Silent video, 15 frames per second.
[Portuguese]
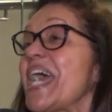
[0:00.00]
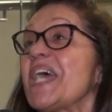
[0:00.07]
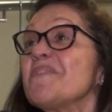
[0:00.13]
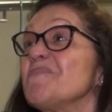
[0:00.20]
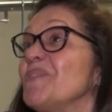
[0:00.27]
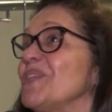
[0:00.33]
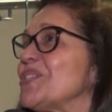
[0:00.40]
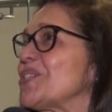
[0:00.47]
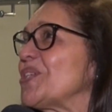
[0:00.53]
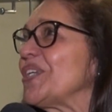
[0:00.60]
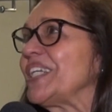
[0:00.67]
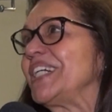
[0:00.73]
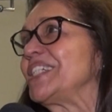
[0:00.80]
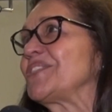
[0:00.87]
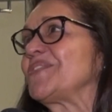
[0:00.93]
É
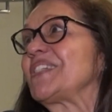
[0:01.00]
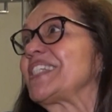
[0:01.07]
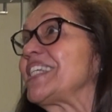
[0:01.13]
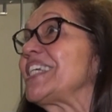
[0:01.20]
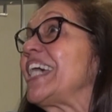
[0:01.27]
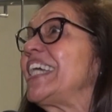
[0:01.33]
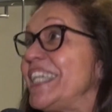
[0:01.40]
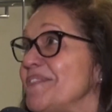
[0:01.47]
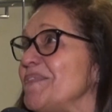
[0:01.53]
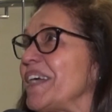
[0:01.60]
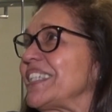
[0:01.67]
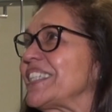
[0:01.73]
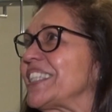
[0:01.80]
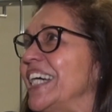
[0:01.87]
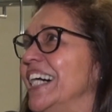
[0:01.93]
emocionante, você ri
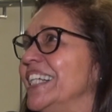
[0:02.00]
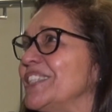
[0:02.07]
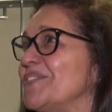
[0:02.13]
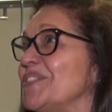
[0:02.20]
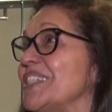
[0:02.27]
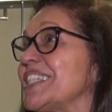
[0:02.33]
bastante,